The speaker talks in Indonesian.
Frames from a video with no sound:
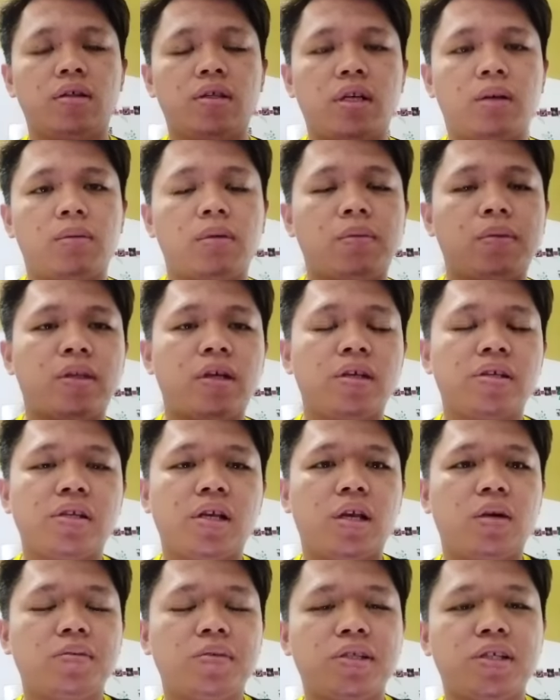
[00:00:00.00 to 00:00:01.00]
Selamat petang,
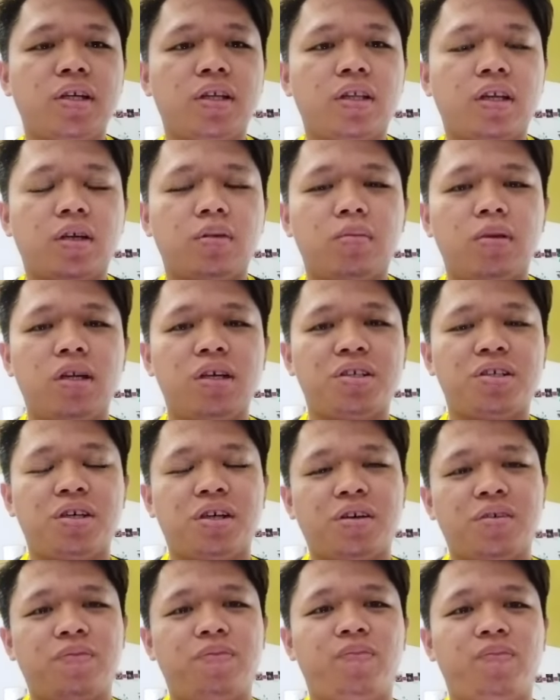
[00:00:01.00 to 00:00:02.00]
salam sejahtera
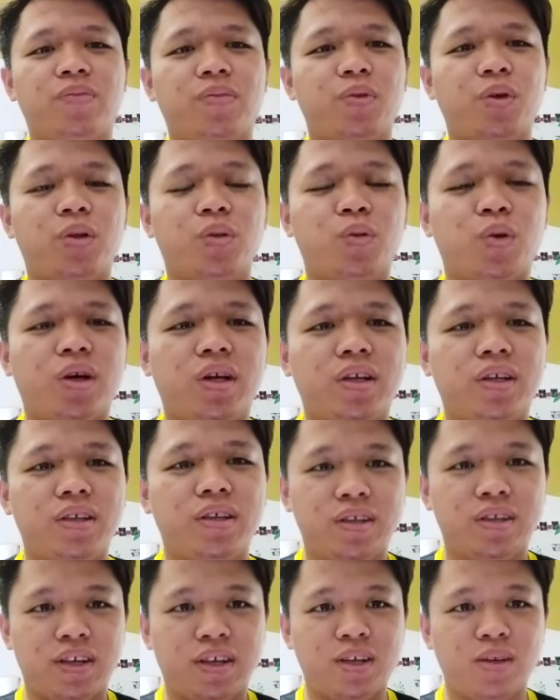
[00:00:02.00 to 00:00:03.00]
Malaysia,
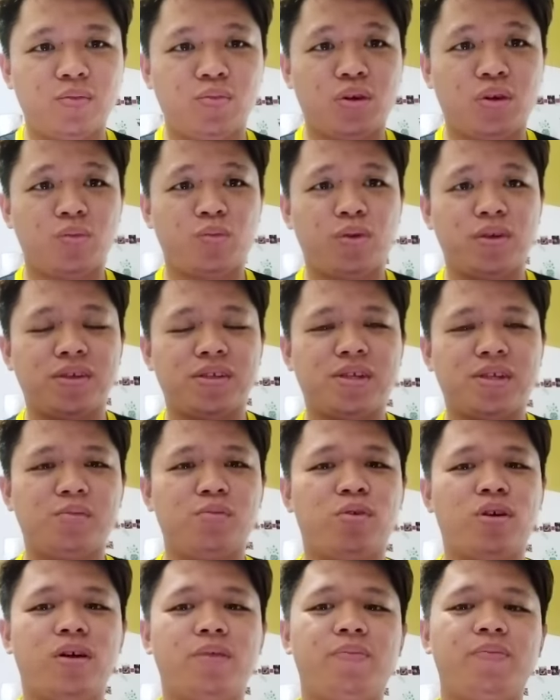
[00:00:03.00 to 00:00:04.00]
tuan-tuan dan puan-puan
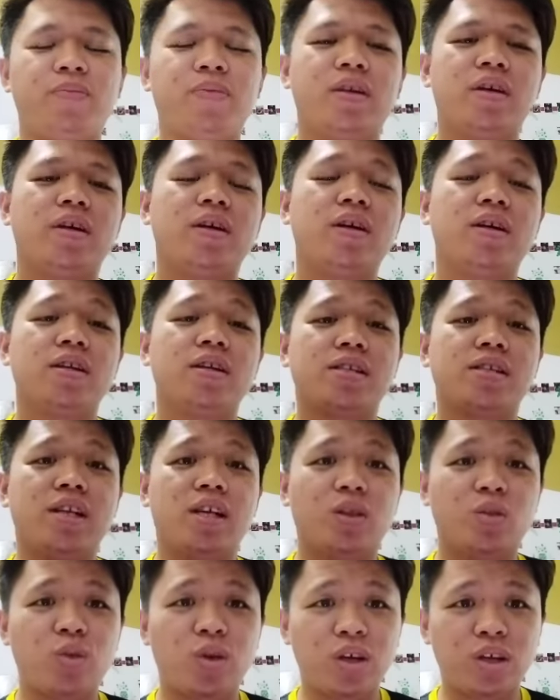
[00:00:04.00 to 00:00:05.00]
semua.
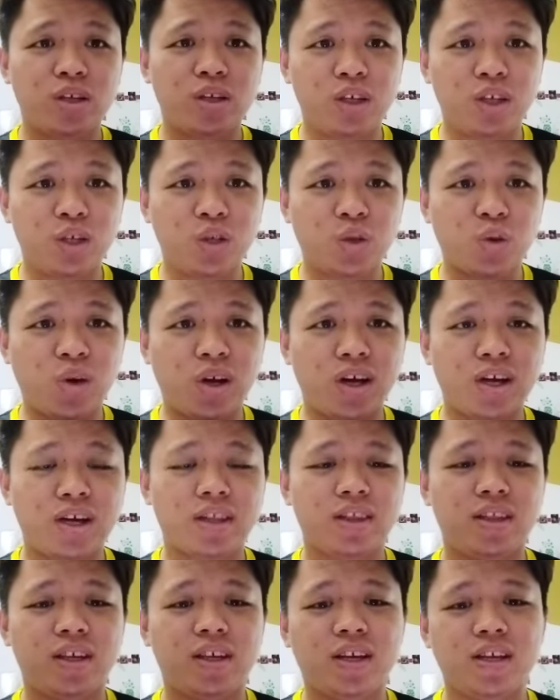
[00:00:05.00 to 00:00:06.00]
Satu lagi isu
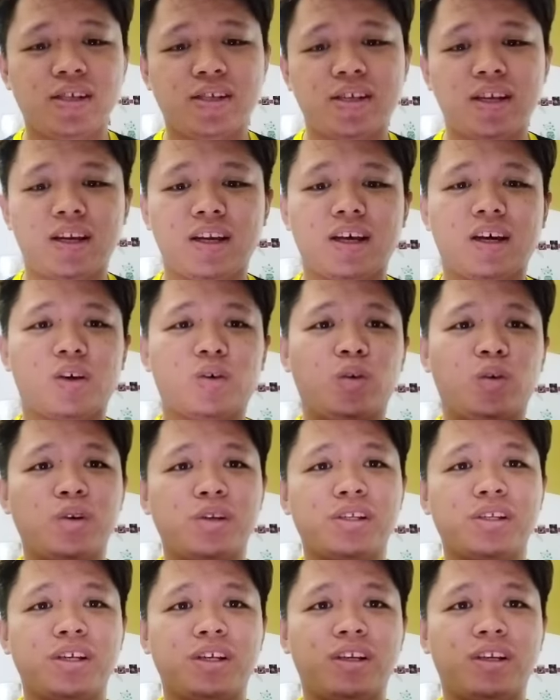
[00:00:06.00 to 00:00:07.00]
hangat yang saya nak
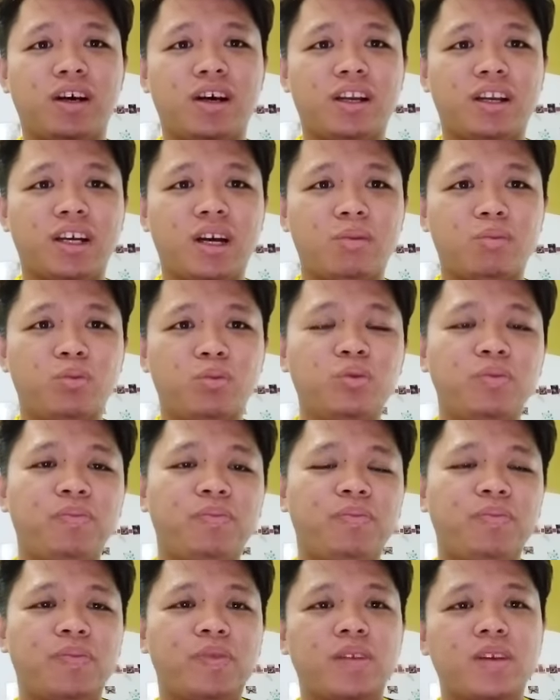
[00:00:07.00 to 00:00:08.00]
kongsi dengan kamu,
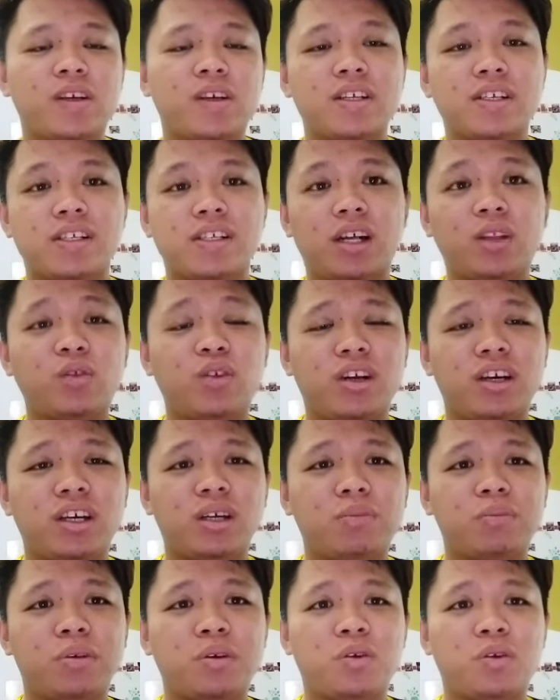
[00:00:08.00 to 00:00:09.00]
satu
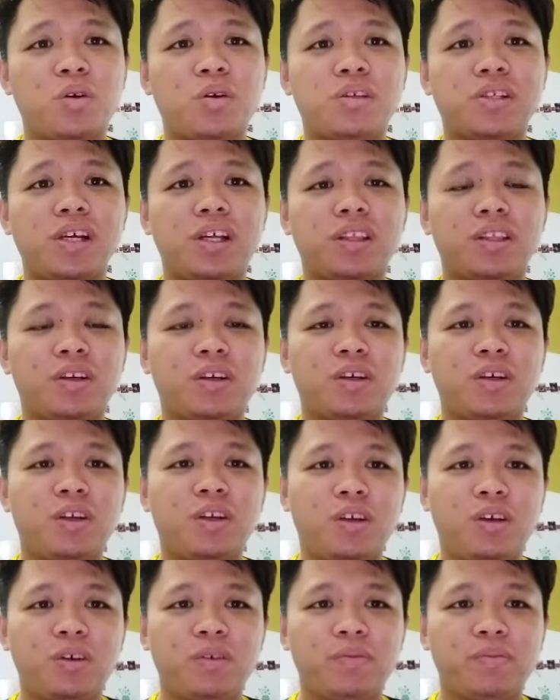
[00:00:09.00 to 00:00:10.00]
lagi perkongsian
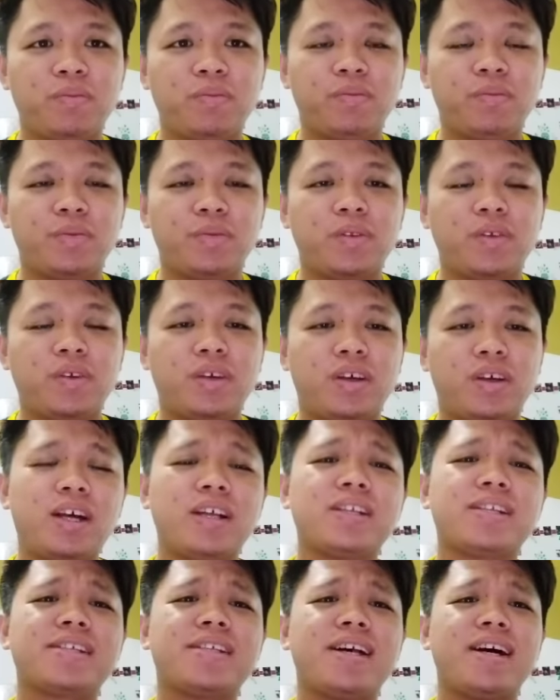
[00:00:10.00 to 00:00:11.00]
terkini
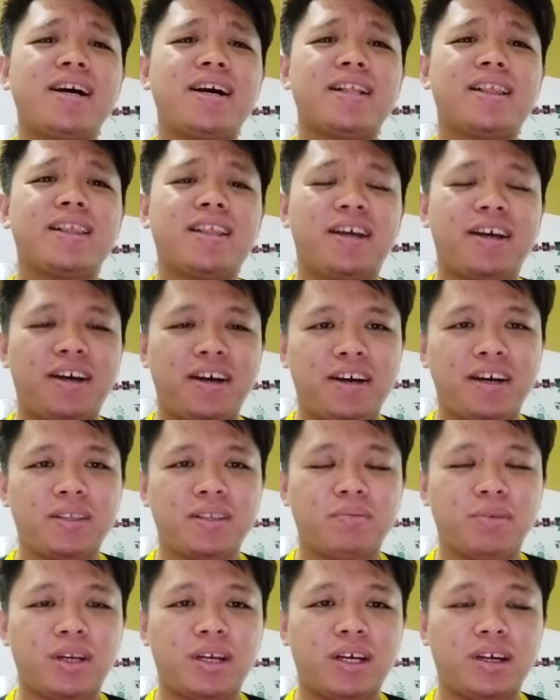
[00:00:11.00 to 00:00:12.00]
yang sangat
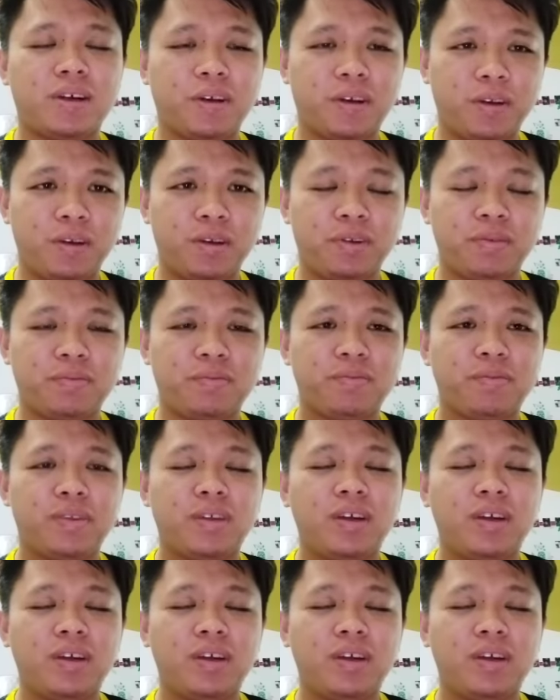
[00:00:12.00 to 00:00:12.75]
hangat pada hari ini.